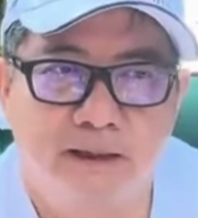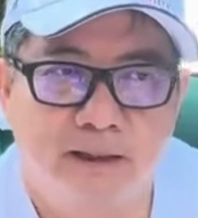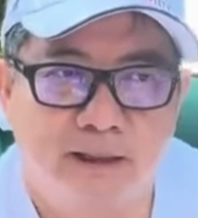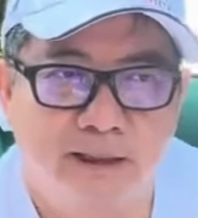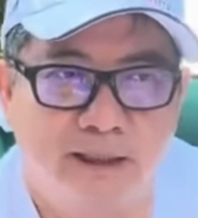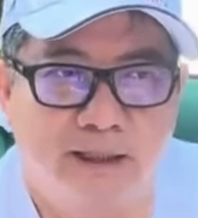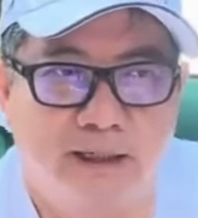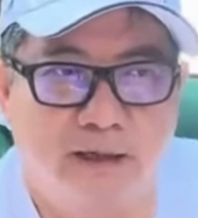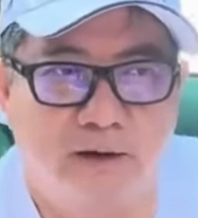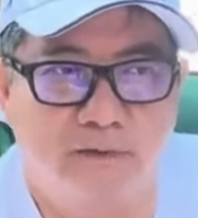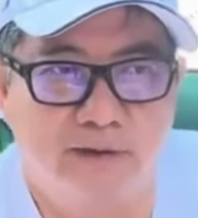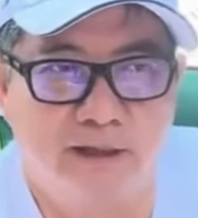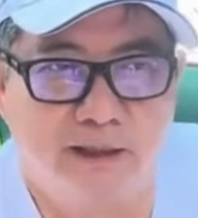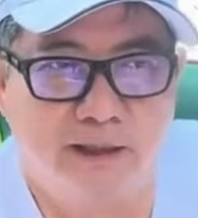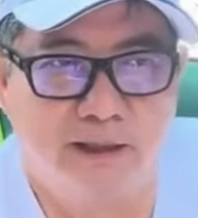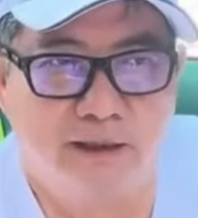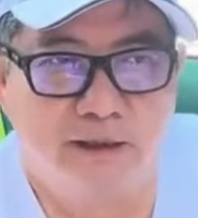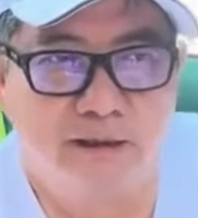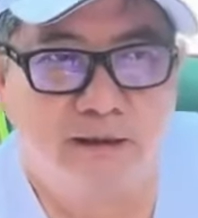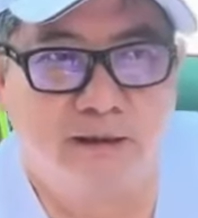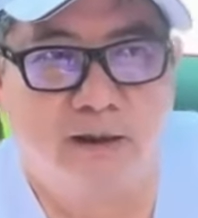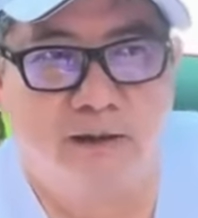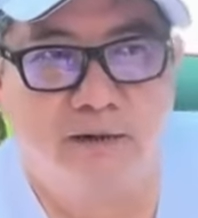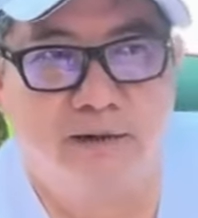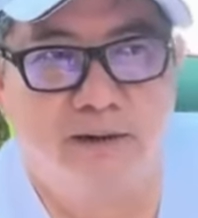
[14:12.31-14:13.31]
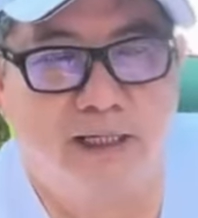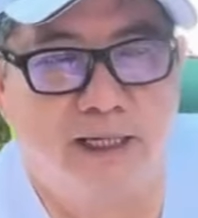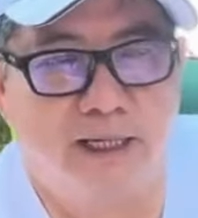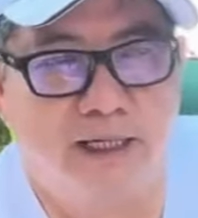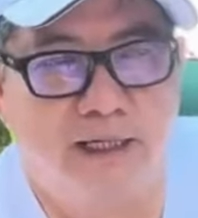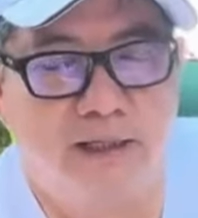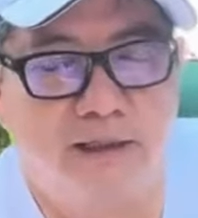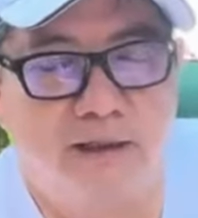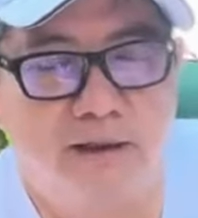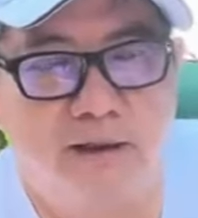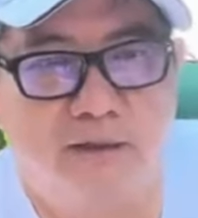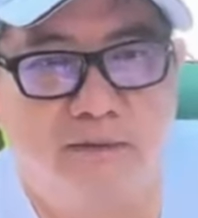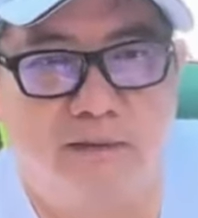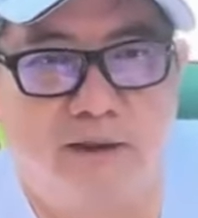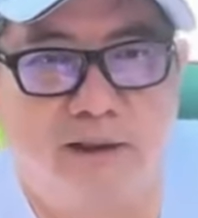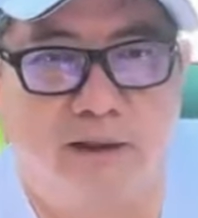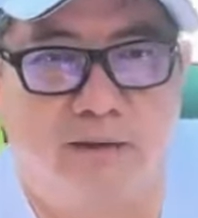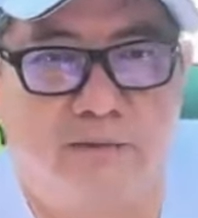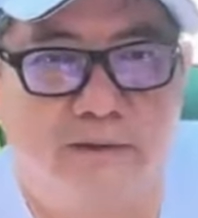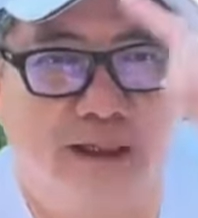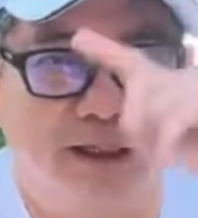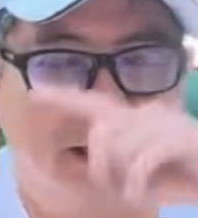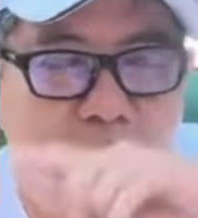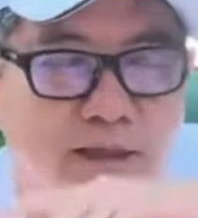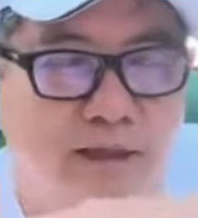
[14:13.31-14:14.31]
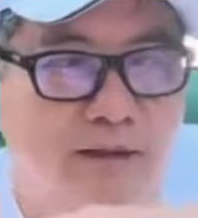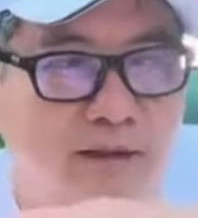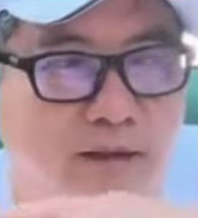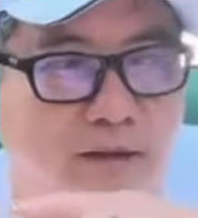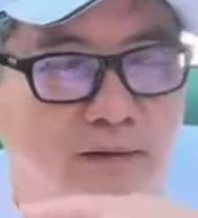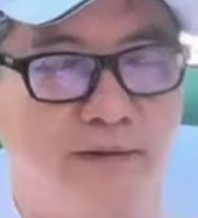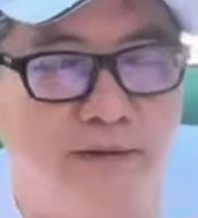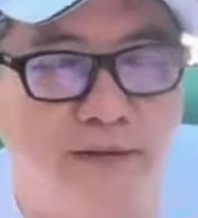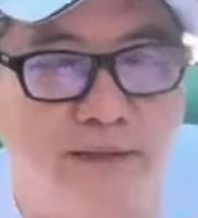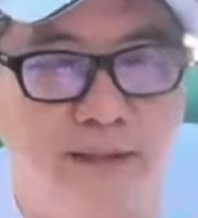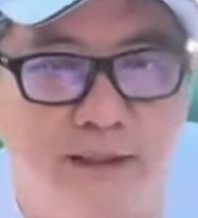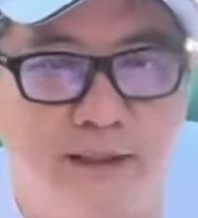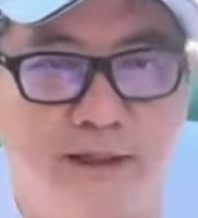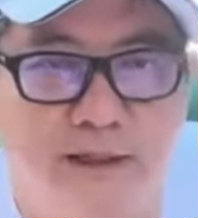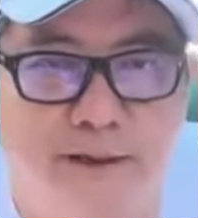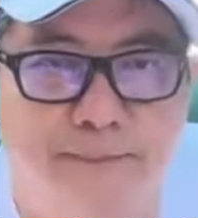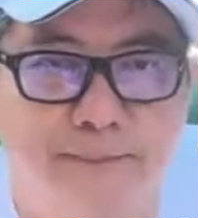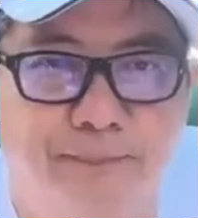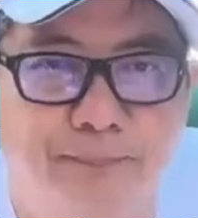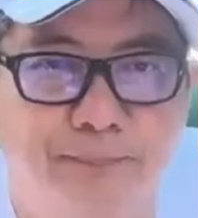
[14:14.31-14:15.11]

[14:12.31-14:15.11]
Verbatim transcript: Cái đầu dây điện thoại này gọi qua đầu dây điện thoại kia,